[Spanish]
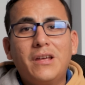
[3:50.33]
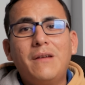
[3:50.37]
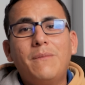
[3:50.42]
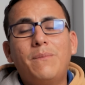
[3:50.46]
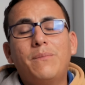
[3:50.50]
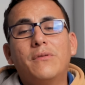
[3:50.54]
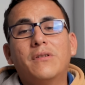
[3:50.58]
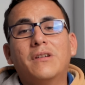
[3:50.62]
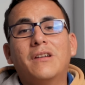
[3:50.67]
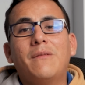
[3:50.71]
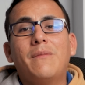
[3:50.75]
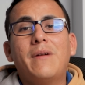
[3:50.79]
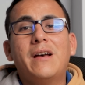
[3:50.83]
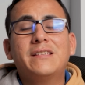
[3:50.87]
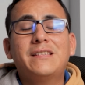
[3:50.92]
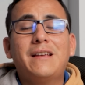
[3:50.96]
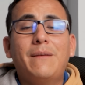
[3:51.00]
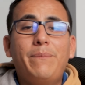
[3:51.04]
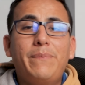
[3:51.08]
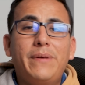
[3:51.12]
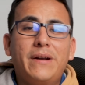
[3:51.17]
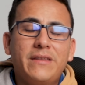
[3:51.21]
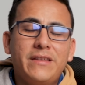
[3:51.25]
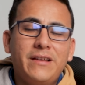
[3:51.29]
qué? Porque vas
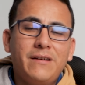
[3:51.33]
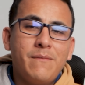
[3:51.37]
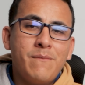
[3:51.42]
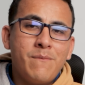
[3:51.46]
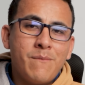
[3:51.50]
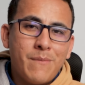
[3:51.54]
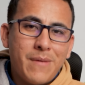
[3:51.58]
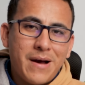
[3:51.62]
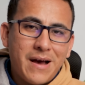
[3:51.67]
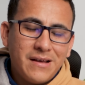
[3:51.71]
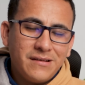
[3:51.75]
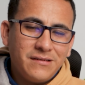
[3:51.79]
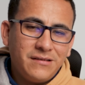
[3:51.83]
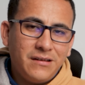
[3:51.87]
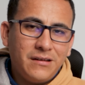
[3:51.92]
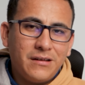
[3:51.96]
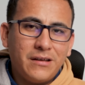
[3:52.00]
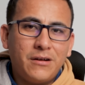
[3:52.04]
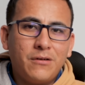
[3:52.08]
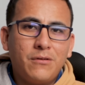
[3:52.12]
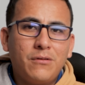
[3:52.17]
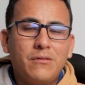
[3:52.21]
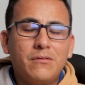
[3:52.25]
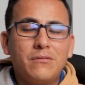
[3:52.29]
a perder más
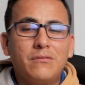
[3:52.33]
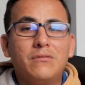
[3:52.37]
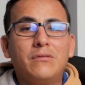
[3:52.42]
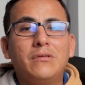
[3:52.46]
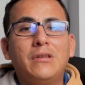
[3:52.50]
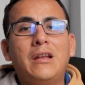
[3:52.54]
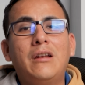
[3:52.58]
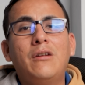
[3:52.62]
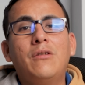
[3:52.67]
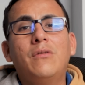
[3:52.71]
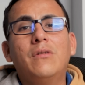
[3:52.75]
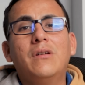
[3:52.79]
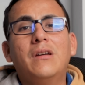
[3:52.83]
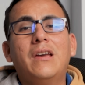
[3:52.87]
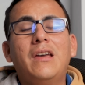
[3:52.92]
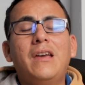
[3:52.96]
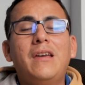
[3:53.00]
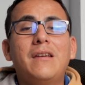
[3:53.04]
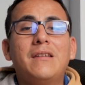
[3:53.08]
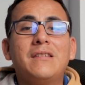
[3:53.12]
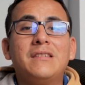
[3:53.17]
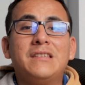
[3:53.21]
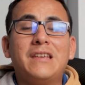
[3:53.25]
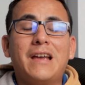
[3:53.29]
dinero de lo
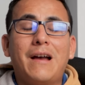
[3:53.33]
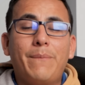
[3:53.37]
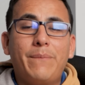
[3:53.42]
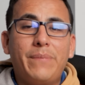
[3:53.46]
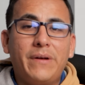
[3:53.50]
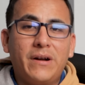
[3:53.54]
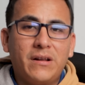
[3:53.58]
que ya